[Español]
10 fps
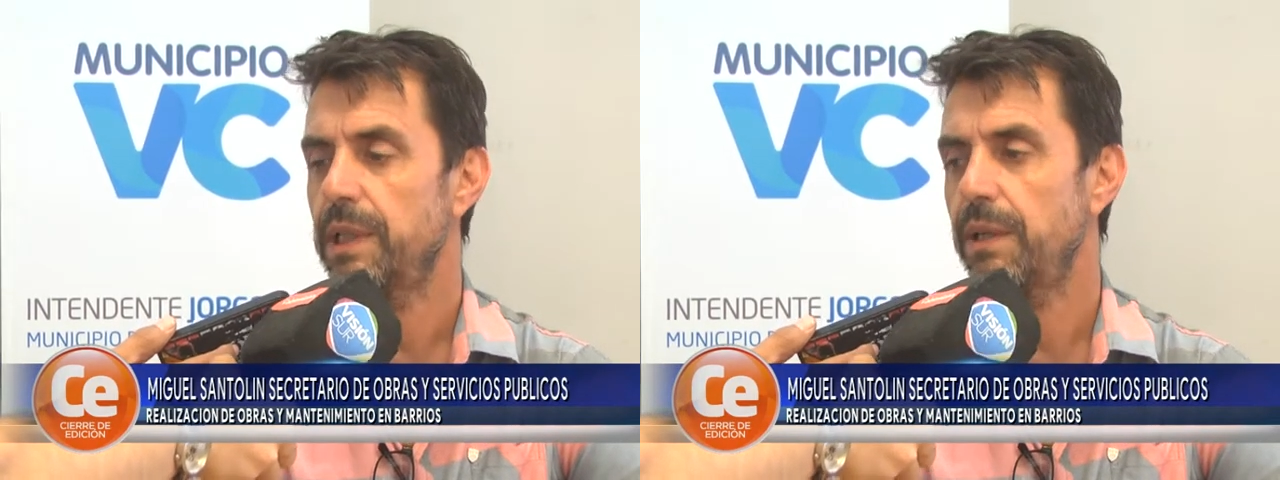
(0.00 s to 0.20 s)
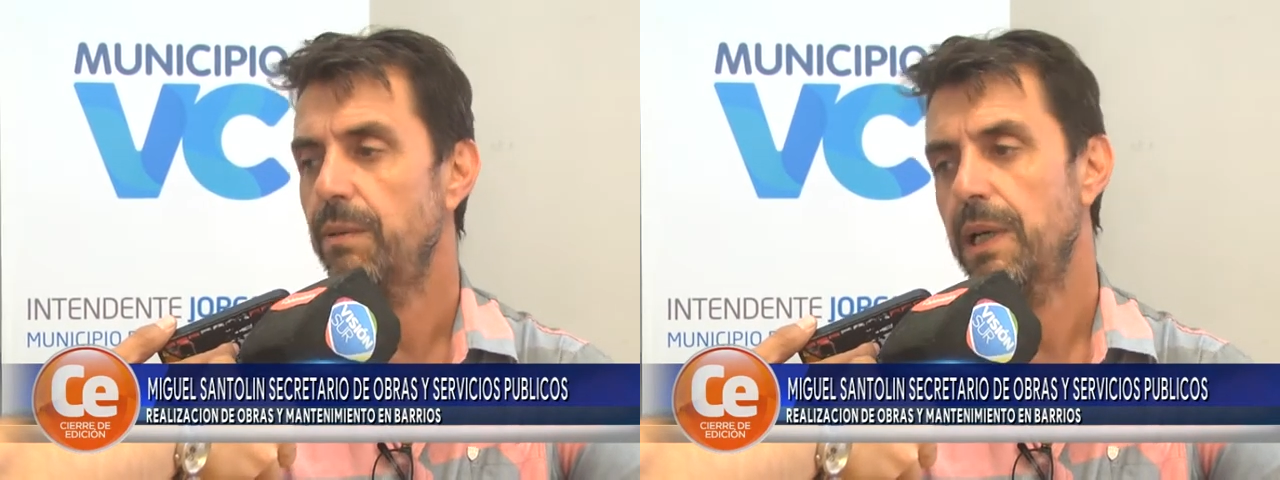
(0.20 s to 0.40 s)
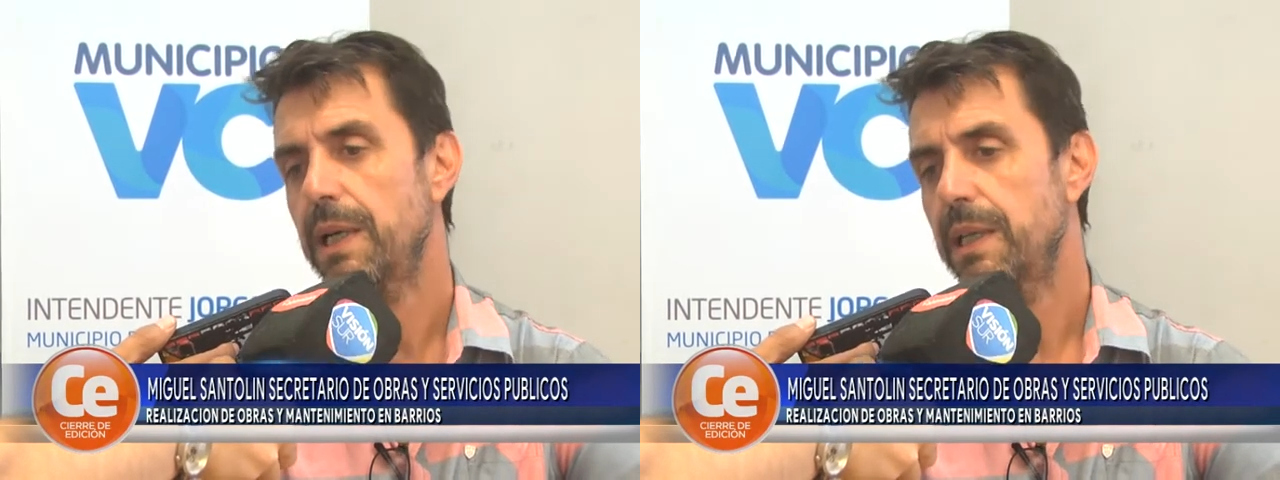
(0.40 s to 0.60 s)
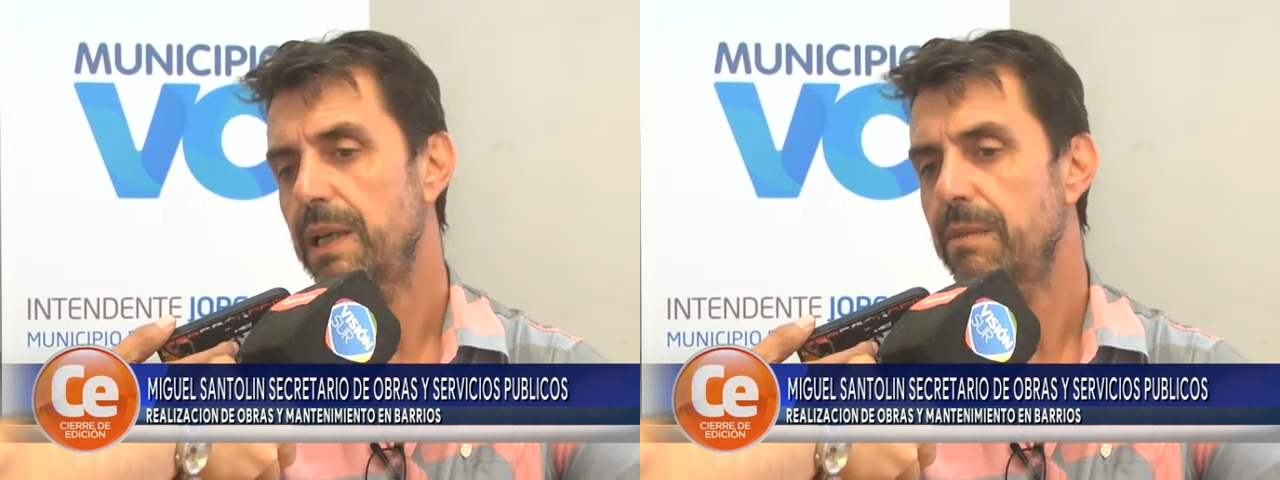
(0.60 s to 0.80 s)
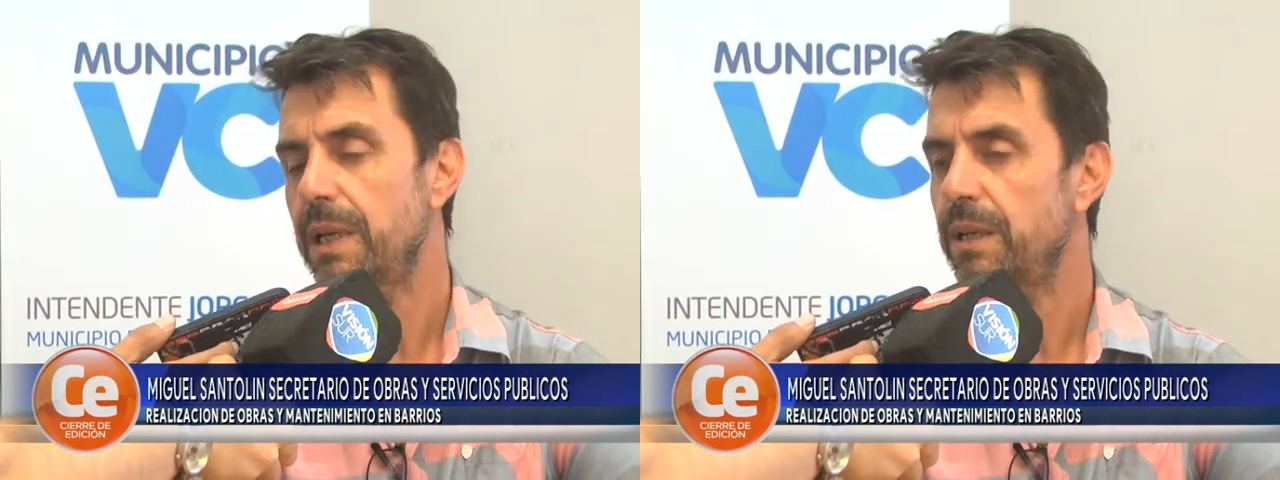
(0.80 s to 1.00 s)
que va de
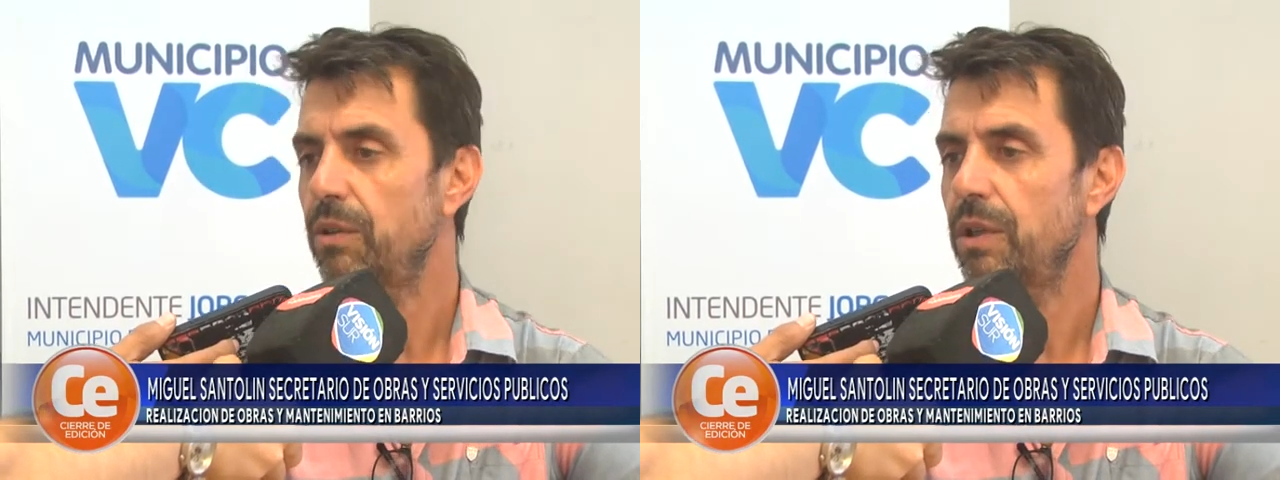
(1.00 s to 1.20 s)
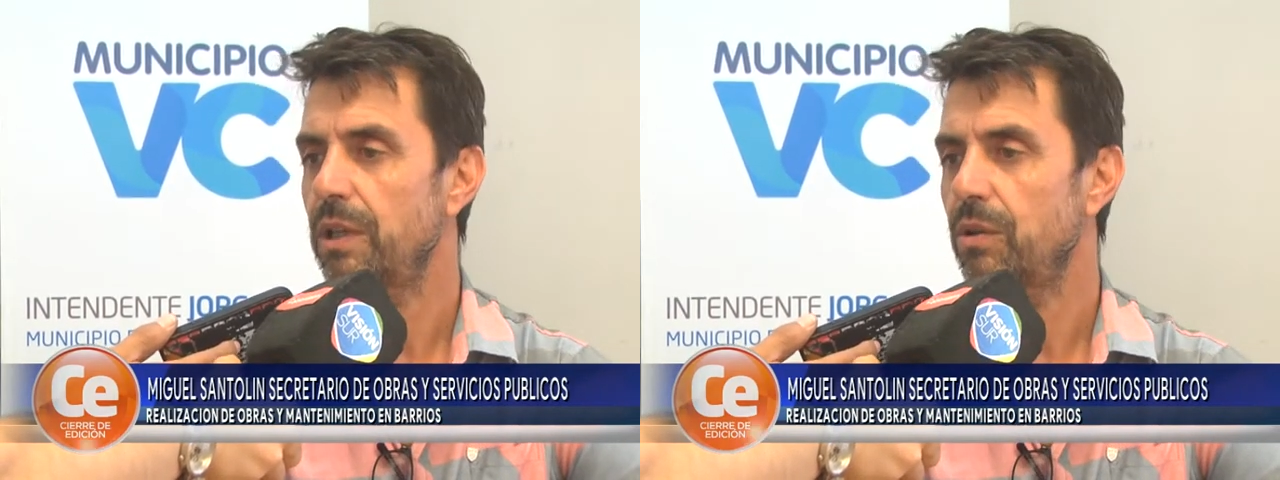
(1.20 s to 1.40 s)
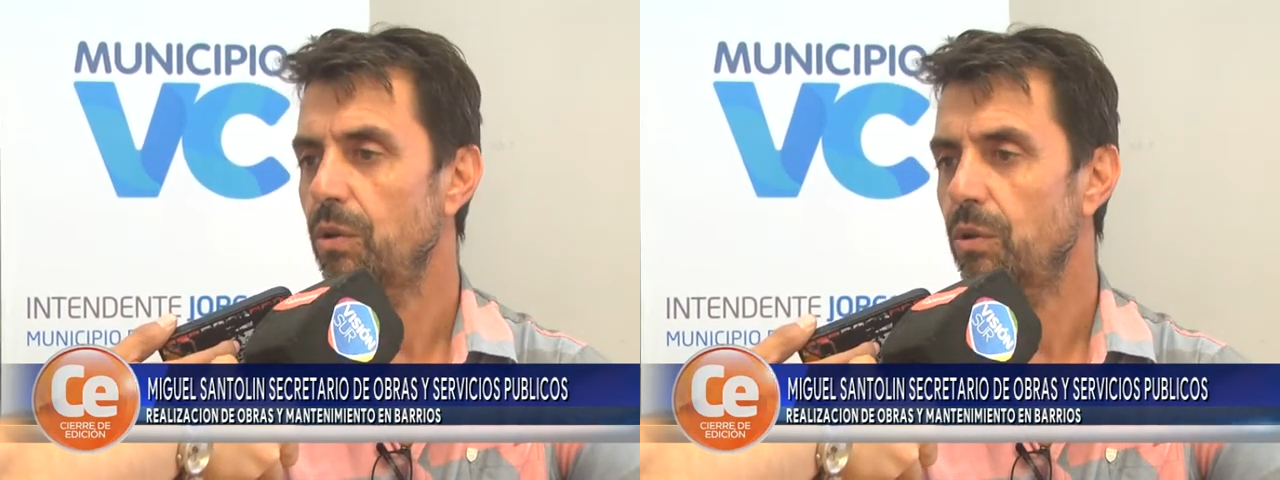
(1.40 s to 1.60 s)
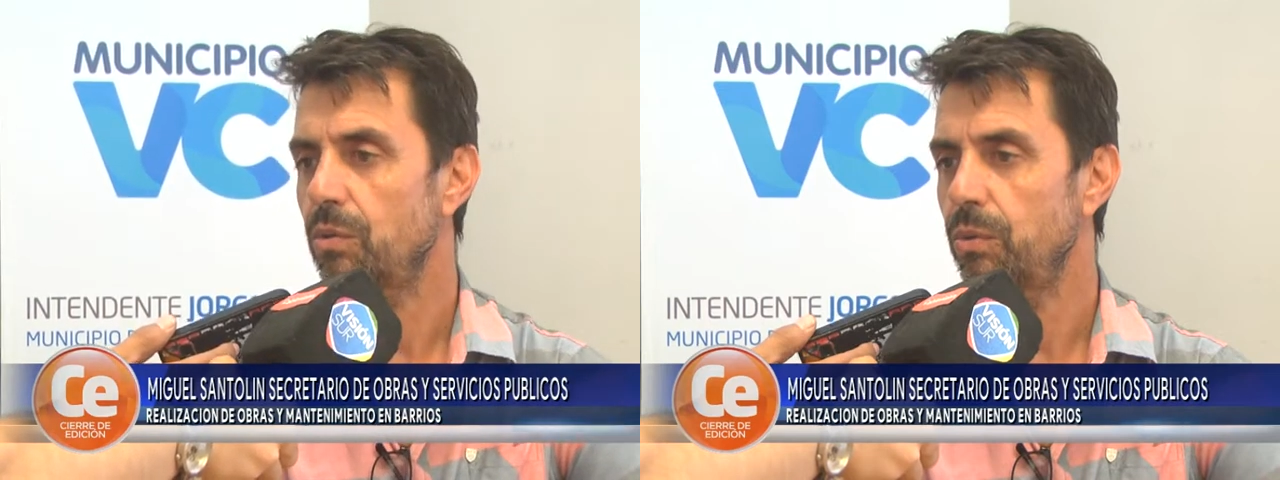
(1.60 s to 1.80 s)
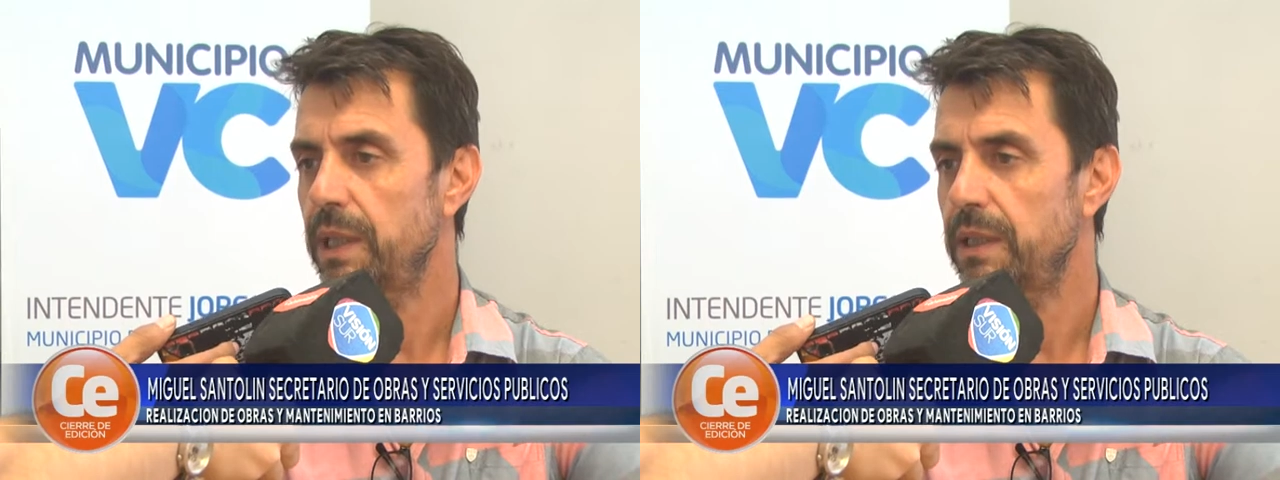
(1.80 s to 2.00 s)
la mano del
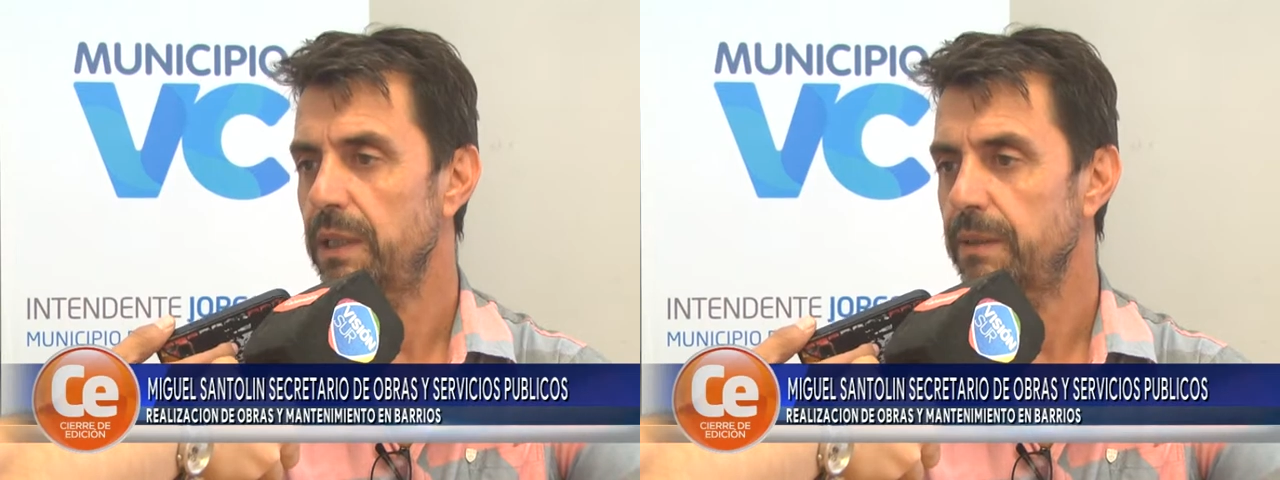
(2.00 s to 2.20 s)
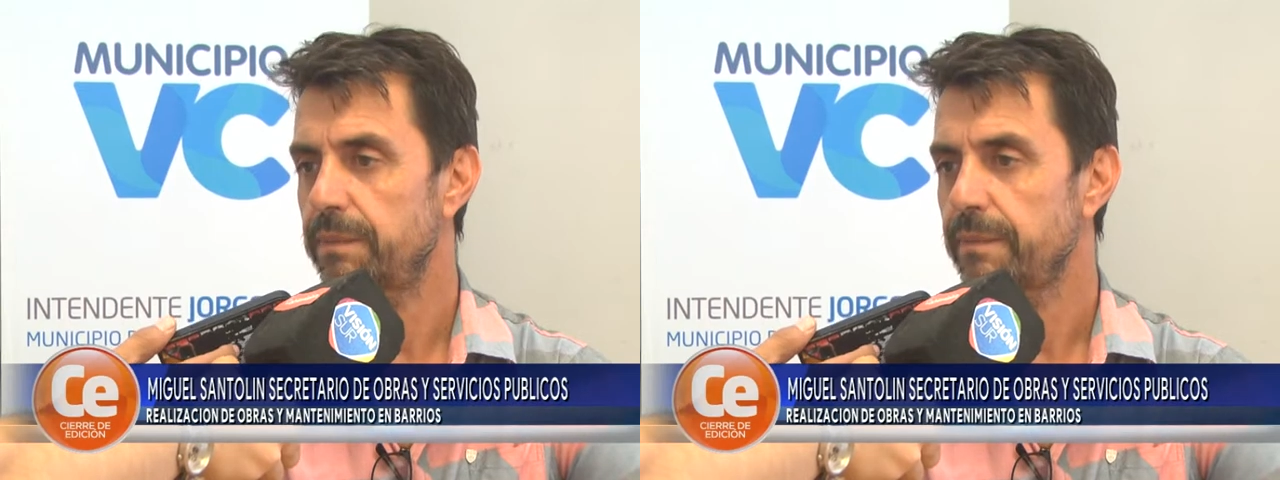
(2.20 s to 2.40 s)
cordón cuneta.